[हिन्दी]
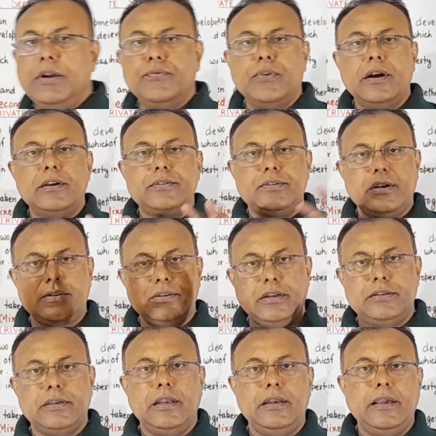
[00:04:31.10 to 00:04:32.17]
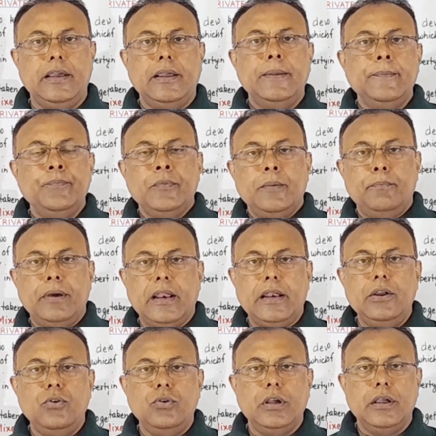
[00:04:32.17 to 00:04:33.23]
इंफ्रास्ट्रक्चर इसके लिए
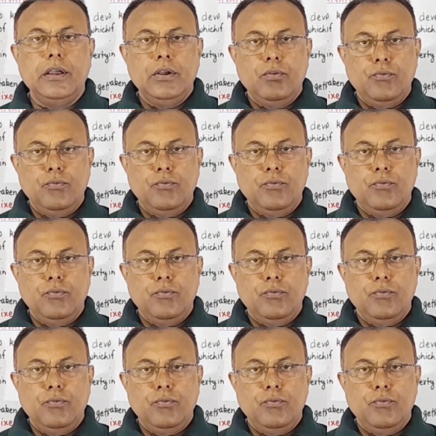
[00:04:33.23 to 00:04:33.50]
बनाने होंगे